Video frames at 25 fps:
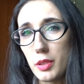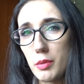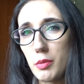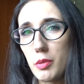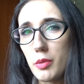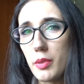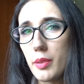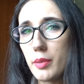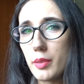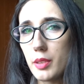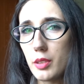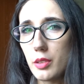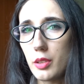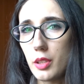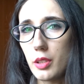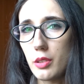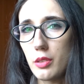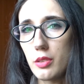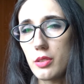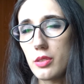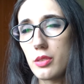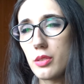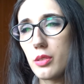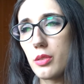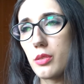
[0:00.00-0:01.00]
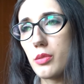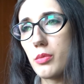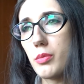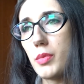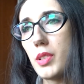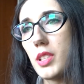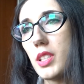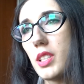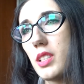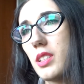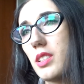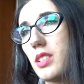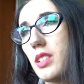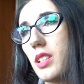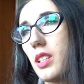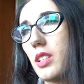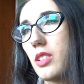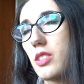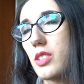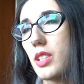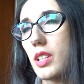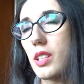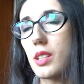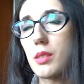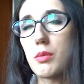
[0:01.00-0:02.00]
nie mogłam tego jakoś zrozumieć, a dzisiaj z
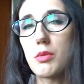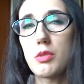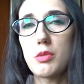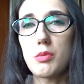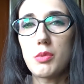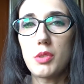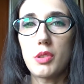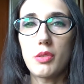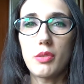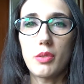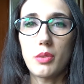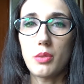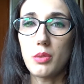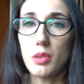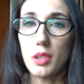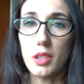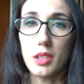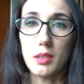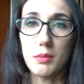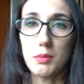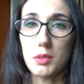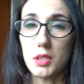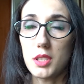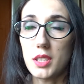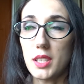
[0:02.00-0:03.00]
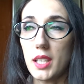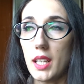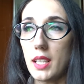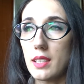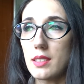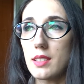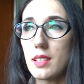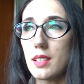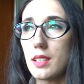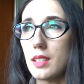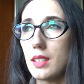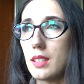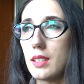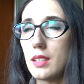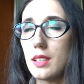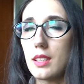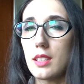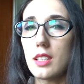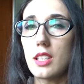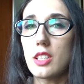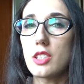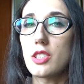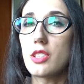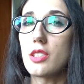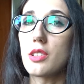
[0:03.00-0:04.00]
czasem już mi to w ogóle nie przeszkadza i niech
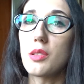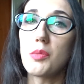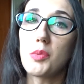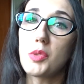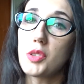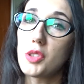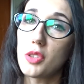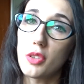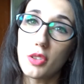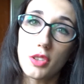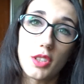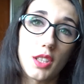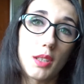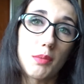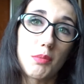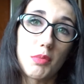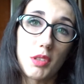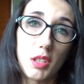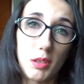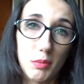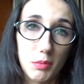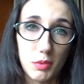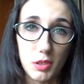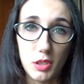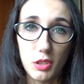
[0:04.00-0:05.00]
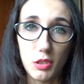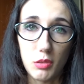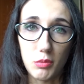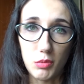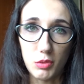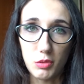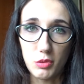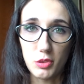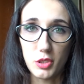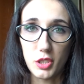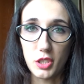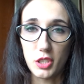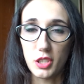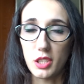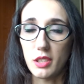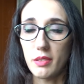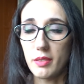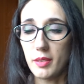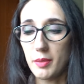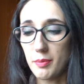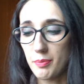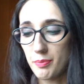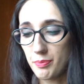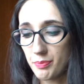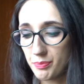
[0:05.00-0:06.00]
każdy robi co chce, byleby tylko był szczęśliwy.
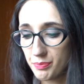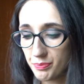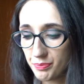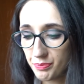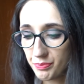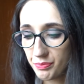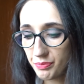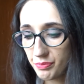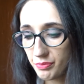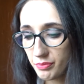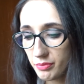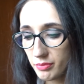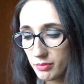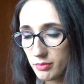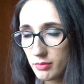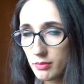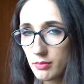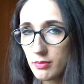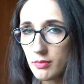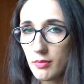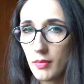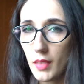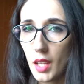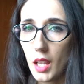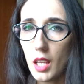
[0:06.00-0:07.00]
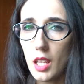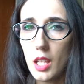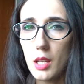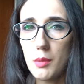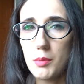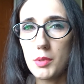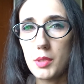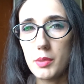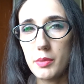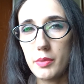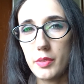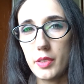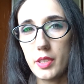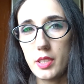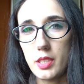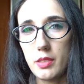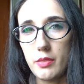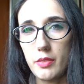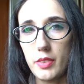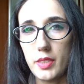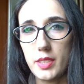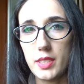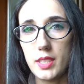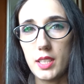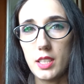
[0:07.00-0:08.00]
Przepraszam
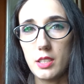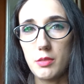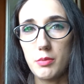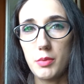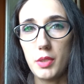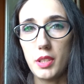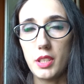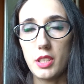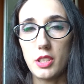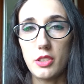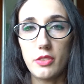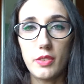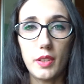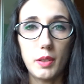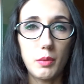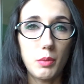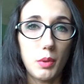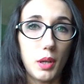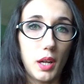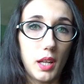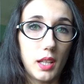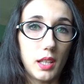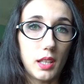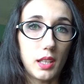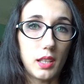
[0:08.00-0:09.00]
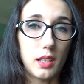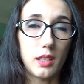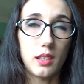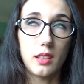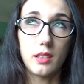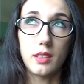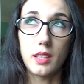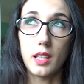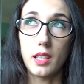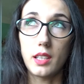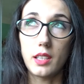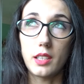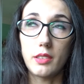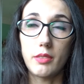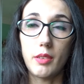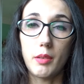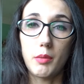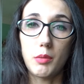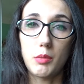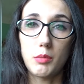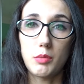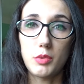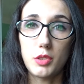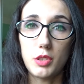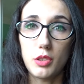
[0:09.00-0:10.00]
Was za zmiany światła, ale
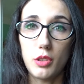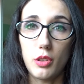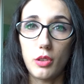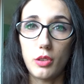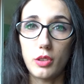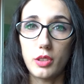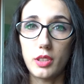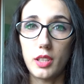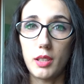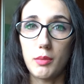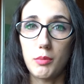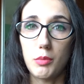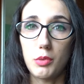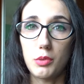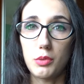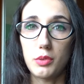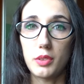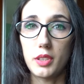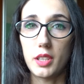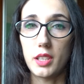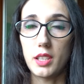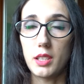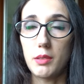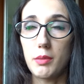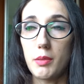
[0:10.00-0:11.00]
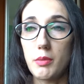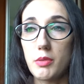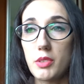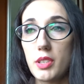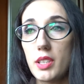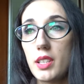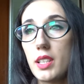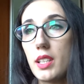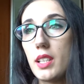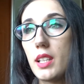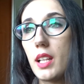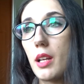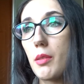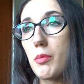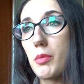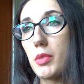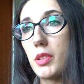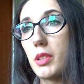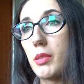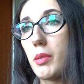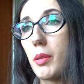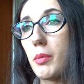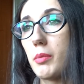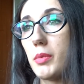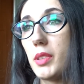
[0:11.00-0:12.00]
nagrywamy przy oknie, bo tutaj nie mam żadnej lampy,
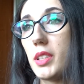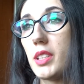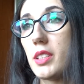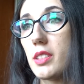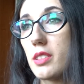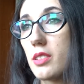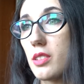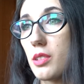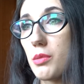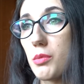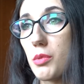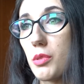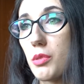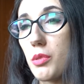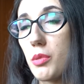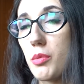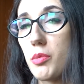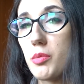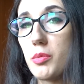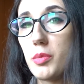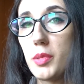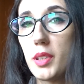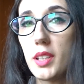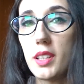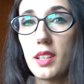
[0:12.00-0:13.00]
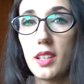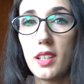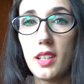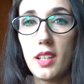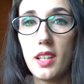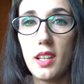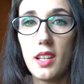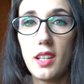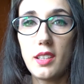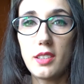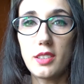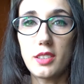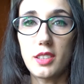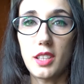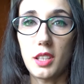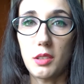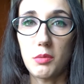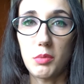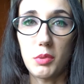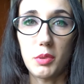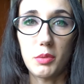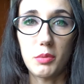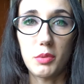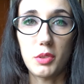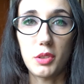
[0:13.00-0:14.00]
nie mam nic, co mogłoby mi, że tak
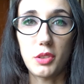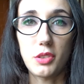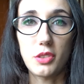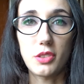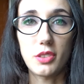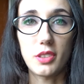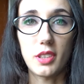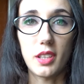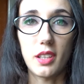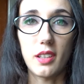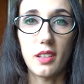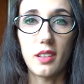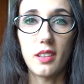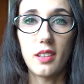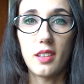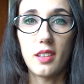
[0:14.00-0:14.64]
powiem, troszeczkę